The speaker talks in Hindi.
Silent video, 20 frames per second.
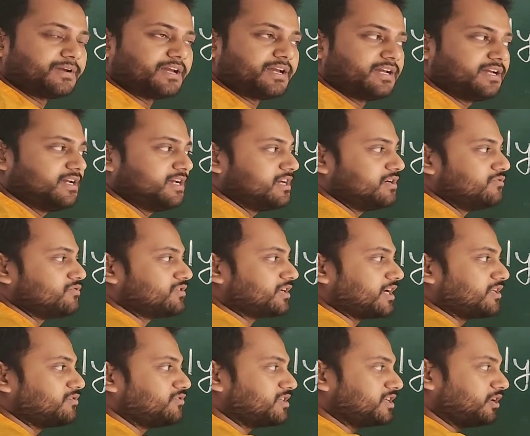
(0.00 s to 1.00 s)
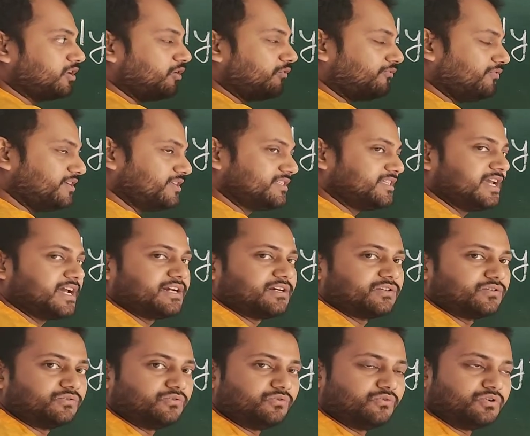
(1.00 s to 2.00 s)
में उसका जो जी
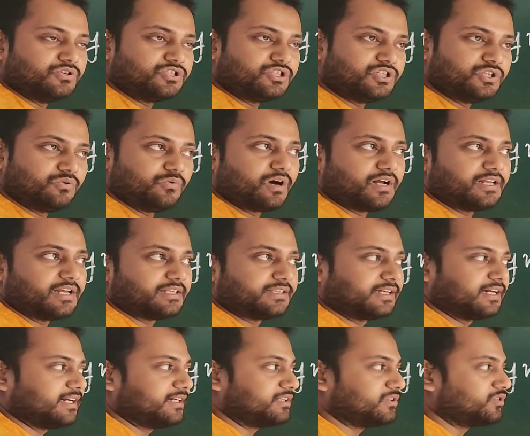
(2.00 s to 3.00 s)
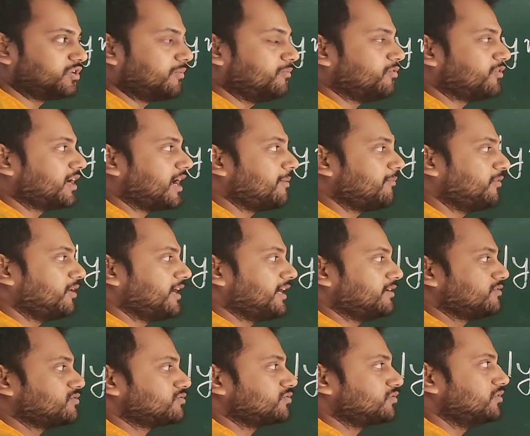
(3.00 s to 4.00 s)
कोफिशियंट वो जीरो आ जाता है तो हम लोग क्या
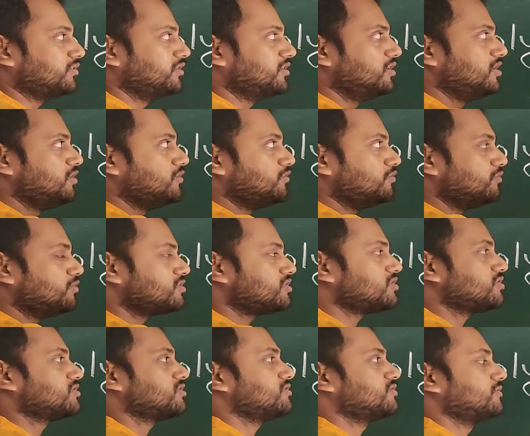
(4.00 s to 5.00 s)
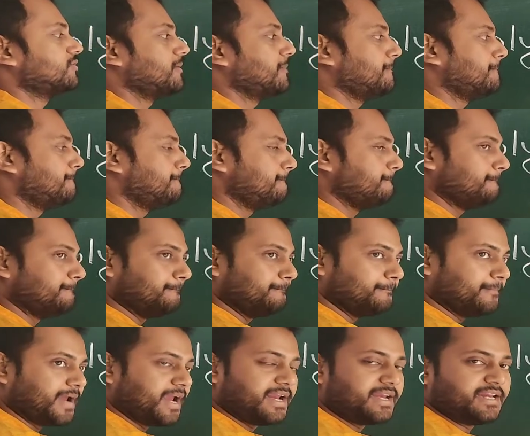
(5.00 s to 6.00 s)
बोलेंगे उसको उस
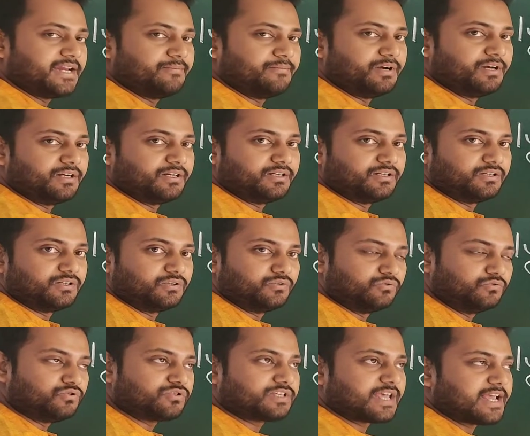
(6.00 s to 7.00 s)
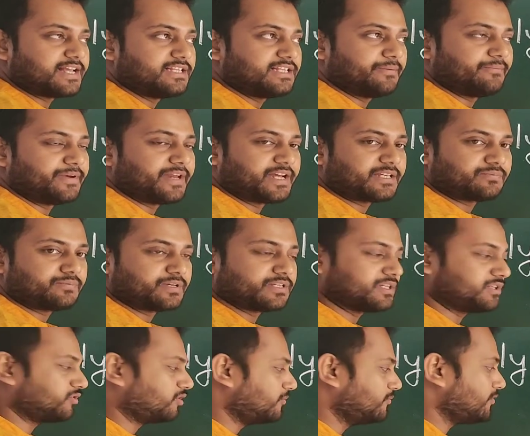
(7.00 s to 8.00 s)
वेरिएबल उस एलजेबी
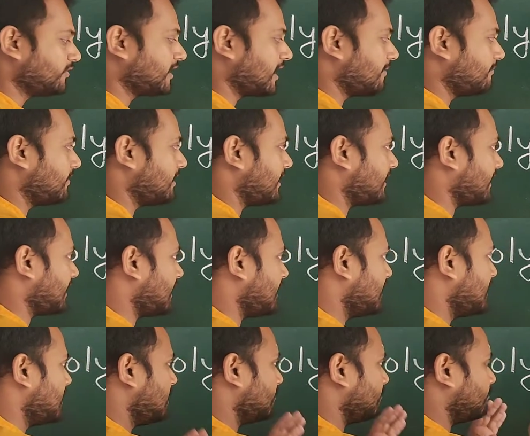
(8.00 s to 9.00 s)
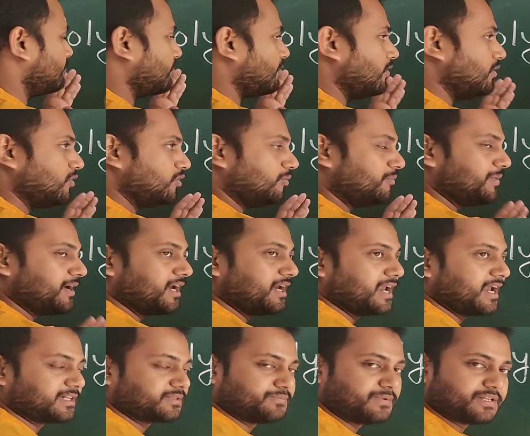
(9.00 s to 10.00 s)
एक्सप्रेशन को हम लोग क्या बोलेंगे पोलोमियल
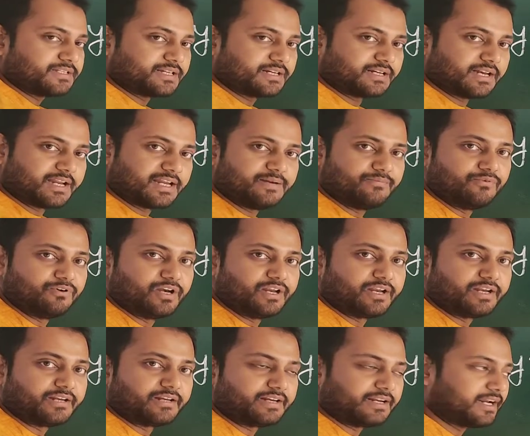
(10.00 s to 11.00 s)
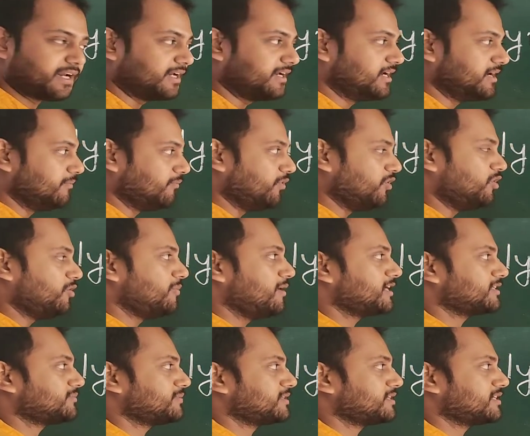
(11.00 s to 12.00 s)
एक्सप्रेशन नहीं बोलेंगे ठीक है पोलोमियल
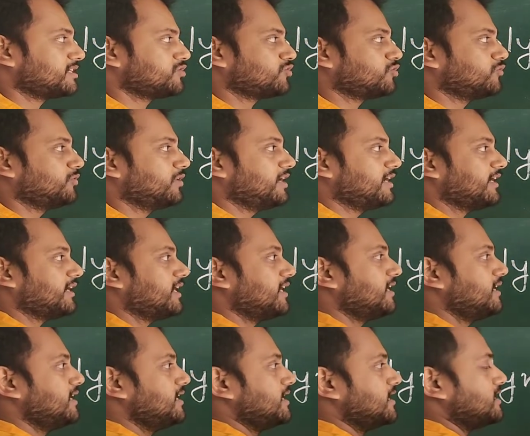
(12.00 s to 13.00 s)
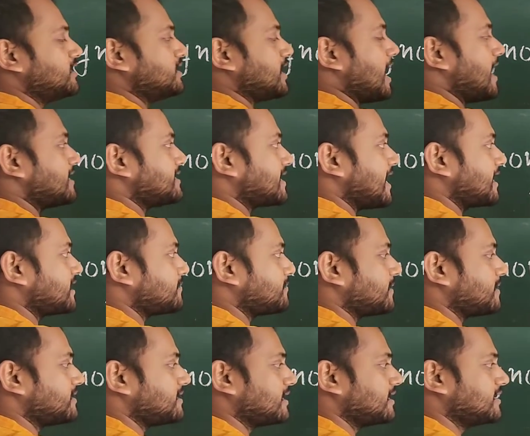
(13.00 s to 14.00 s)
एक्सप्रेशन किसको बोलेंगे ऐसा
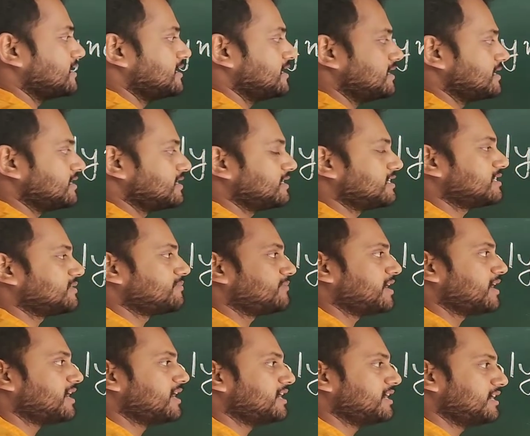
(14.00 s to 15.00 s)
एक्सप्रेशन जिसमें